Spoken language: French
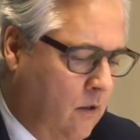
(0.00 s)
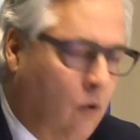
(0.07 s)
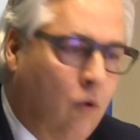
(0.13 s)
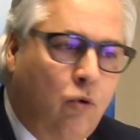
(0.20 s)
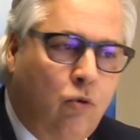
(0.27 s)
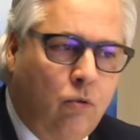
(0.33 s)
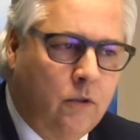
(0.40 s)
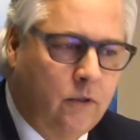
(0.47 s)
Au
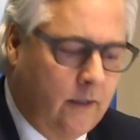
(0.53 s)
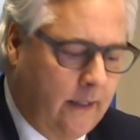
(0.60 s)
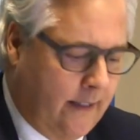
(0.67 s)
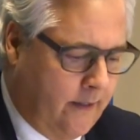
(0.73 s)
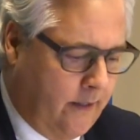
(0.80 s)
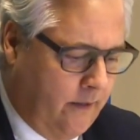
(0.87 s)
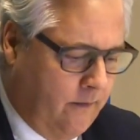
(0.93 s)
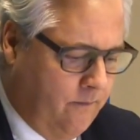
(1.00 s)
cours de
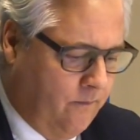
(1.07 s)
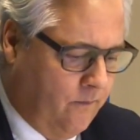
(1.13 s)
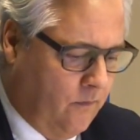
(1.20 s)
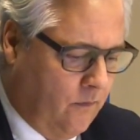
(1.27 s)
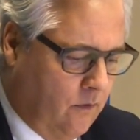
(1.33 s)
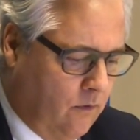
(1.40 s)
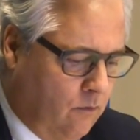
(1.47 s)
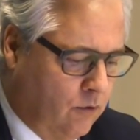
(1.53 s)
l'année,
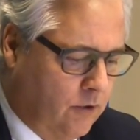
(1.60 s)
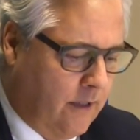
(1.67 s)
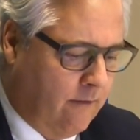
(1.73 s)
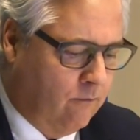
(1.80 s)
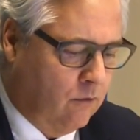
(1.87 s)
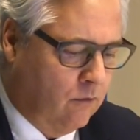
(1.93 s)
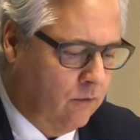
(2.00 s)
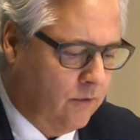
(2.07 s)
nous
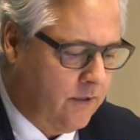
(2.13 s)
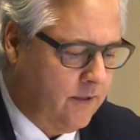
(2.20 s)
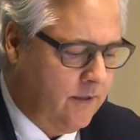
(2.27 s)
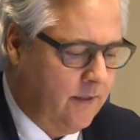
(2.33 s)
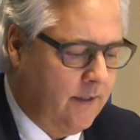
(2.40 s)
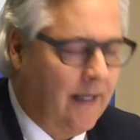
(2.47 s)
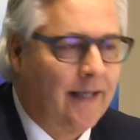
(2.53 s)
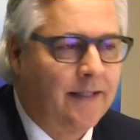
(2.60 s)
avons aussi